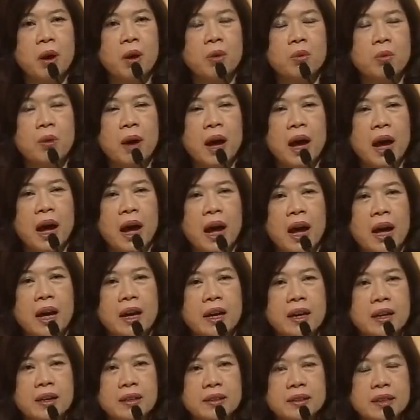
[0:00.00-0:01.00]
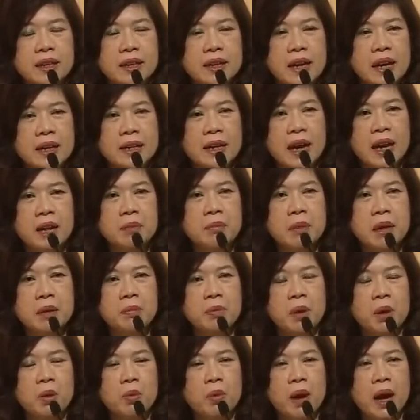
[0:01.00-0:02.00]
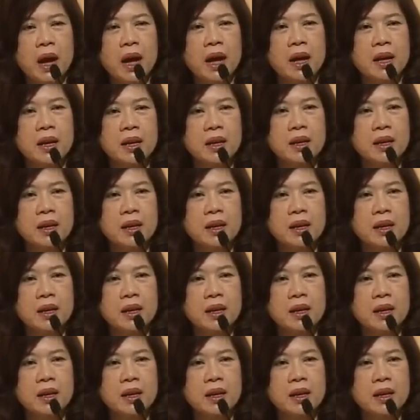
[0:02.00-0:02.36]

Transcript: บอกว่าหลายๆท่านมักบอกว่า